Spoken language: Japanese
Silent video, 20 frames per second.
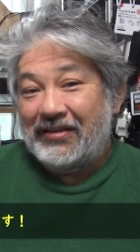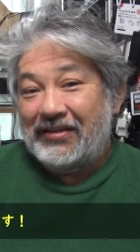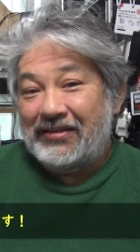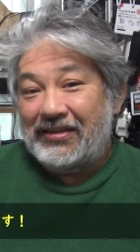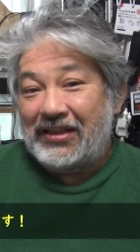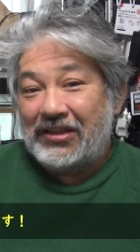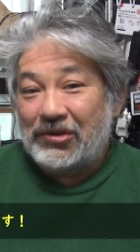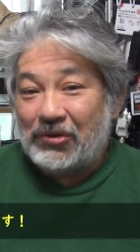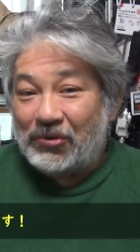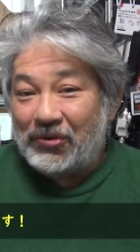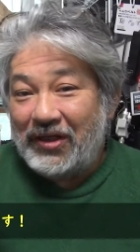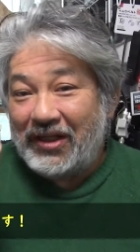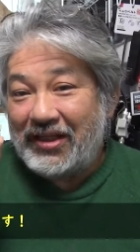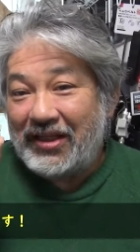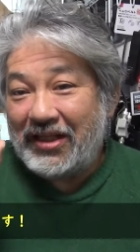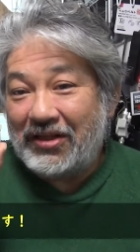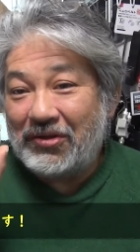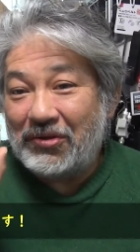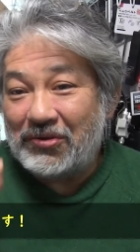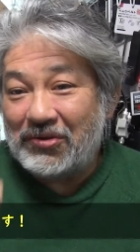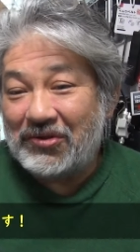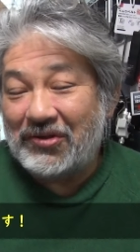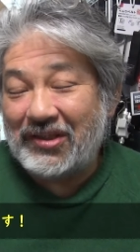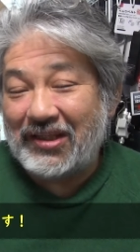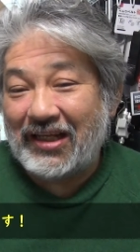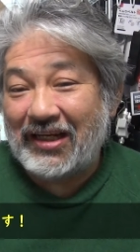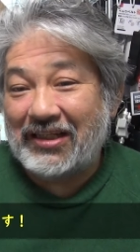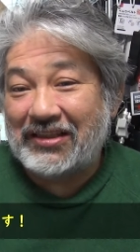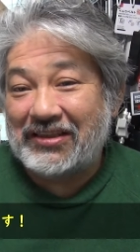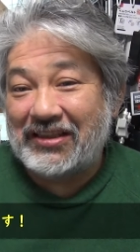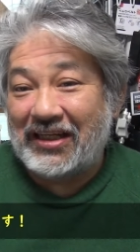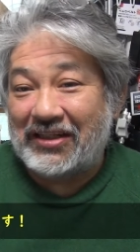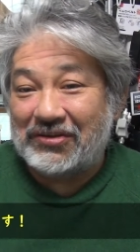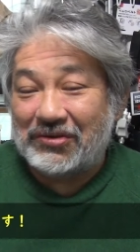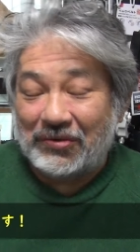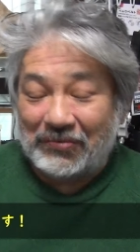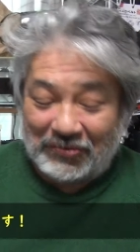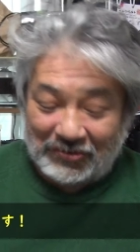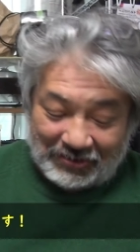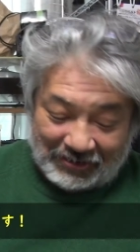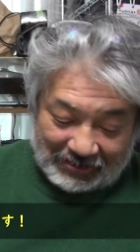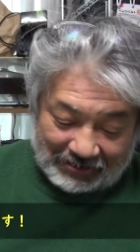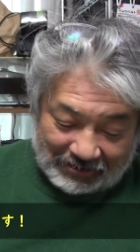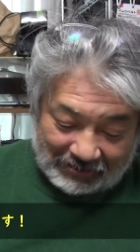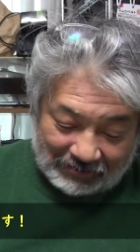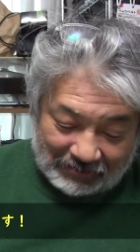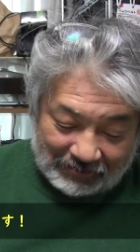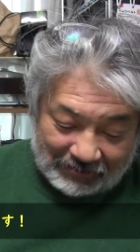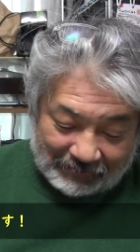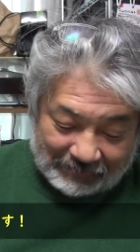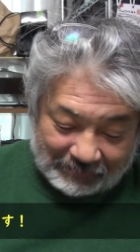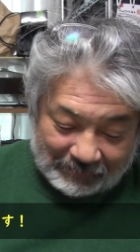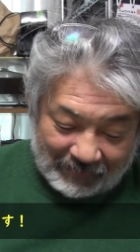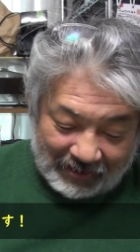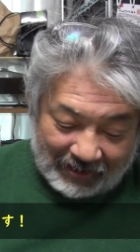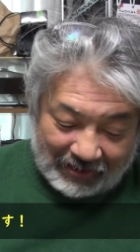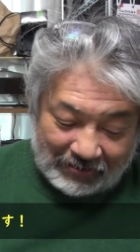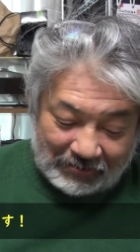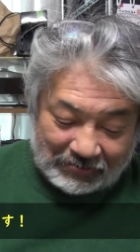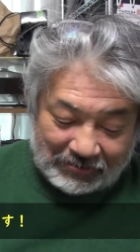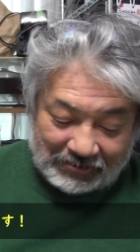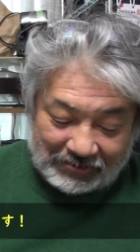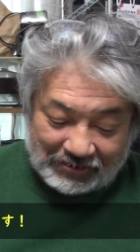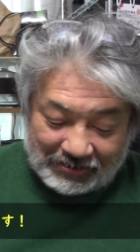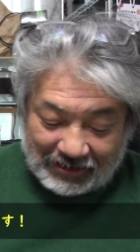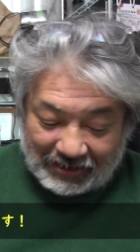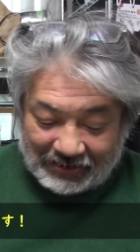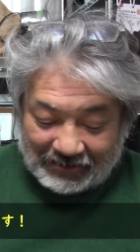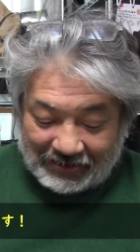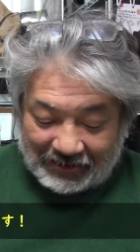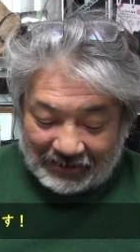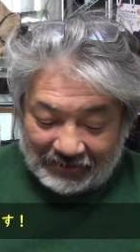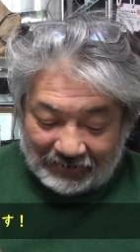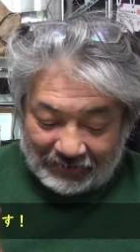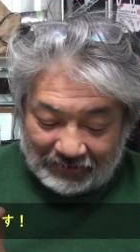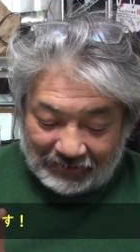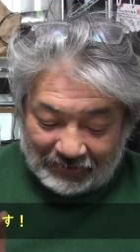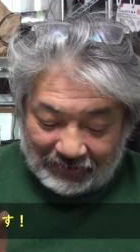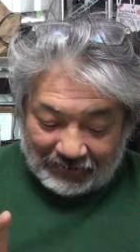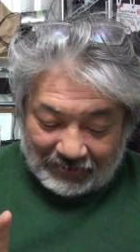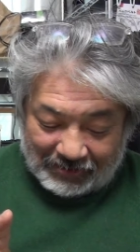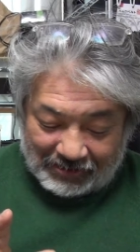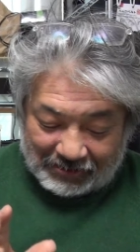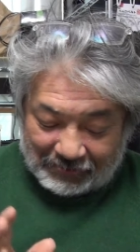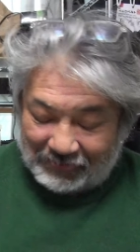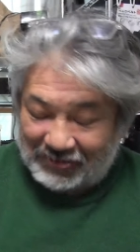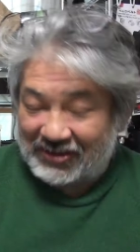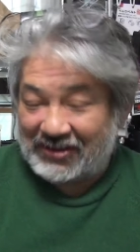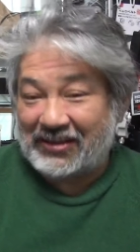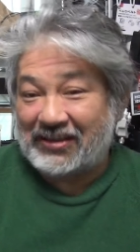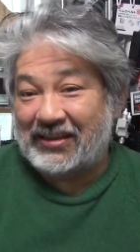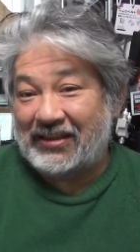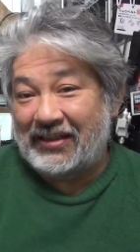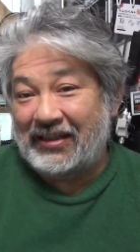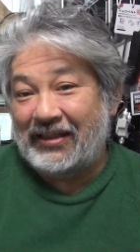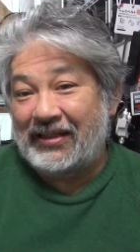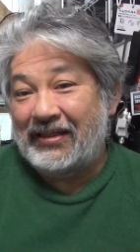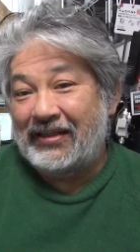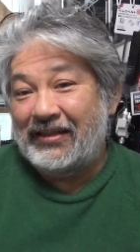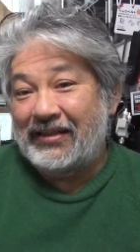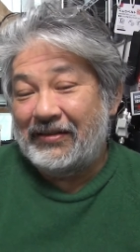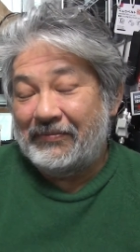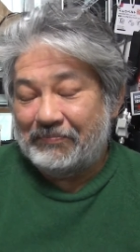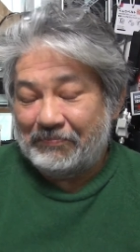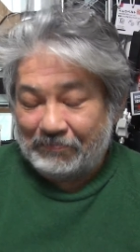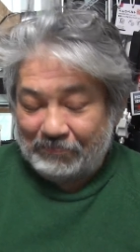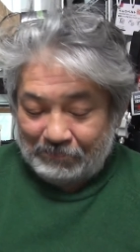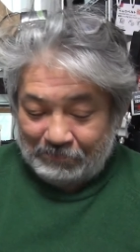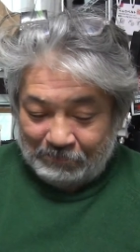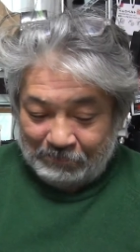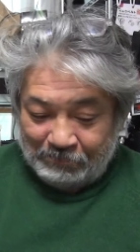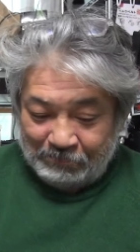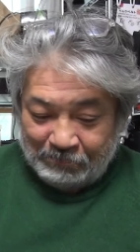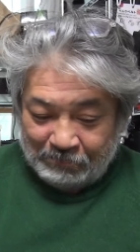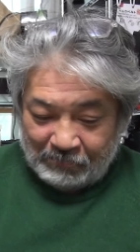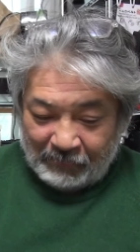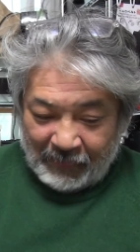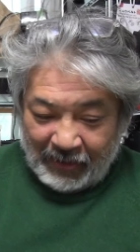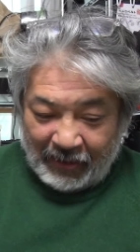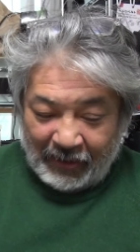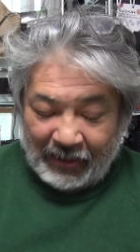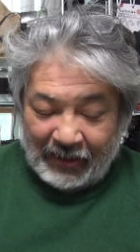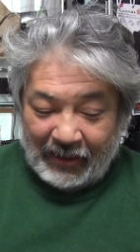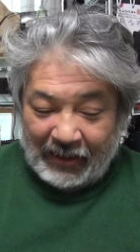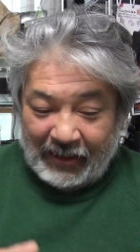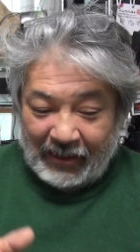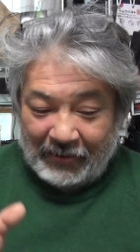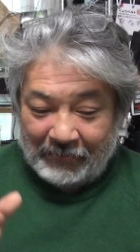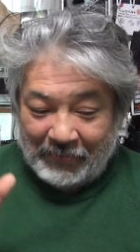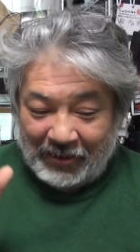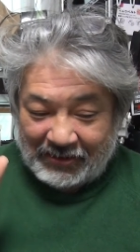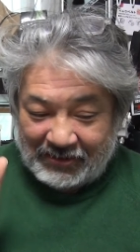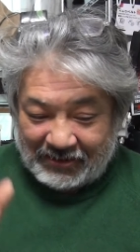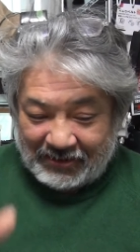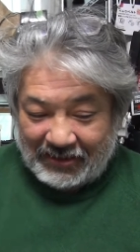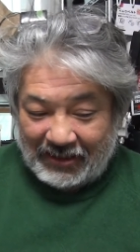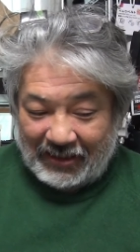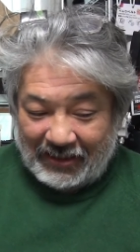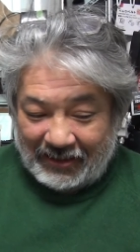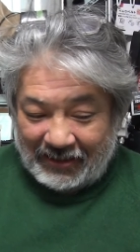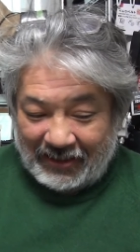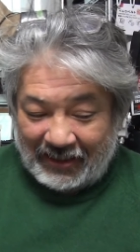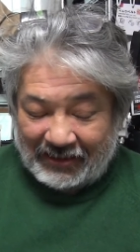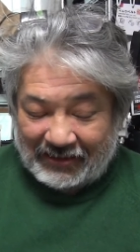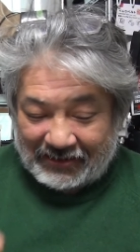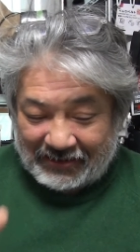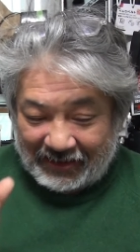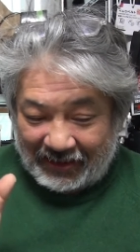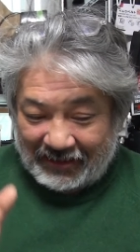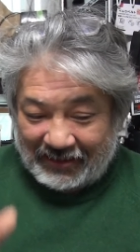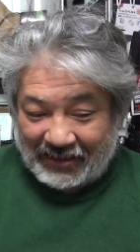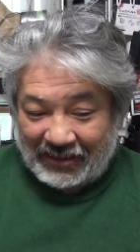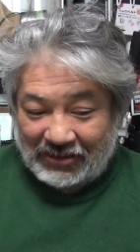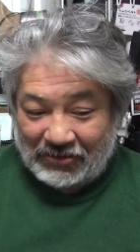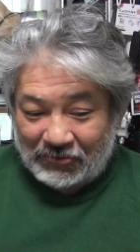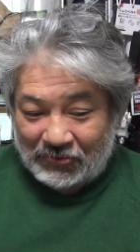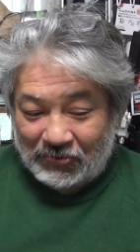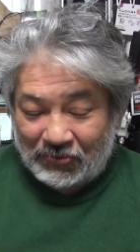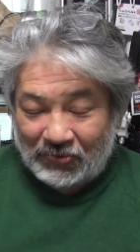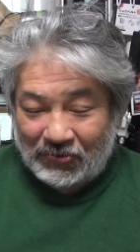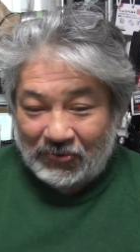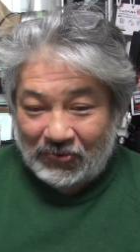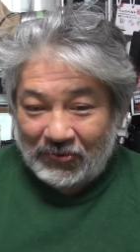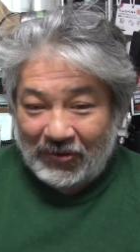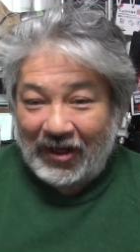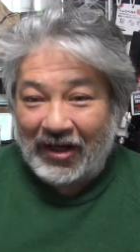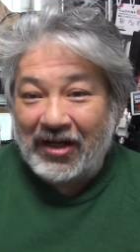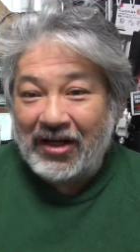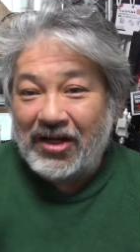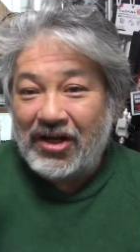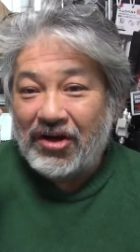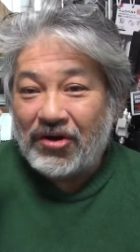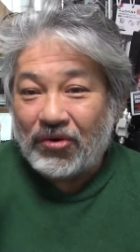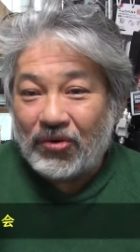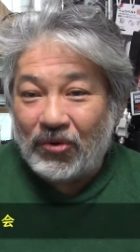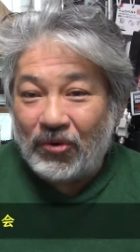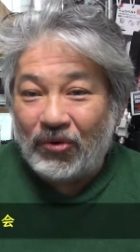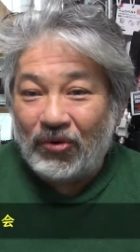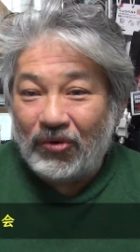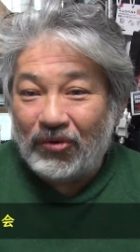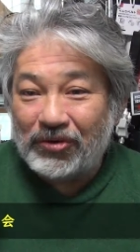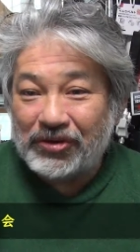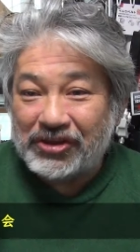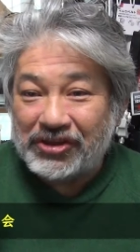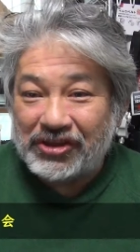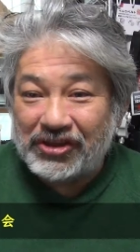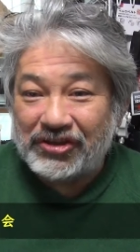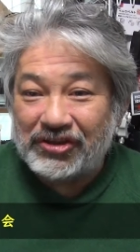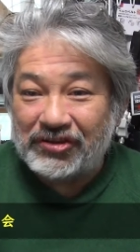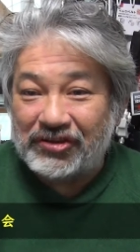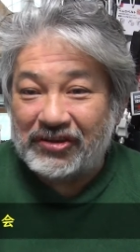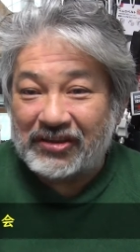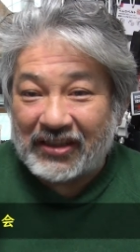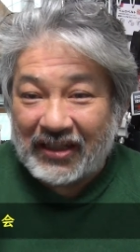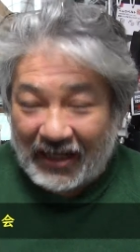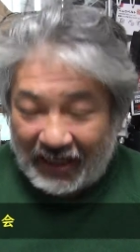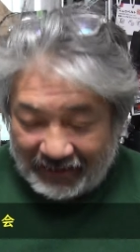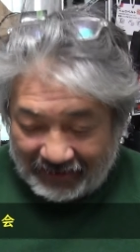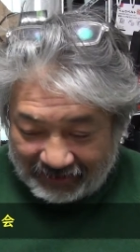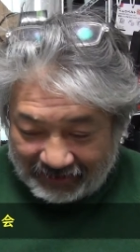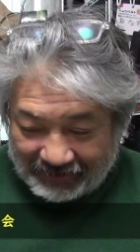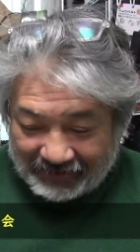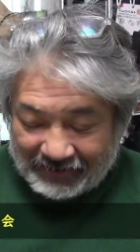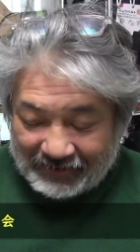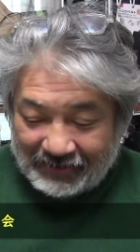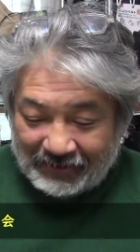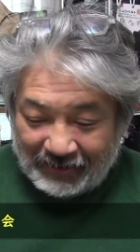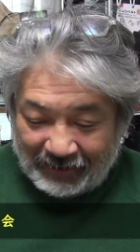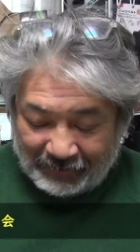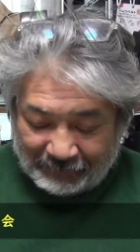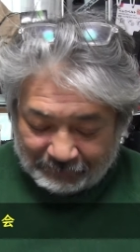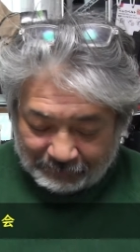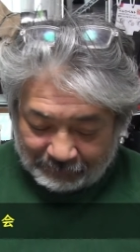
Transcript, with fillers: じゃあどうやって取んのって話になると思うんですけど、えー、63歳の質問者さんねえー、間違いない最短の方法は講習会ですね。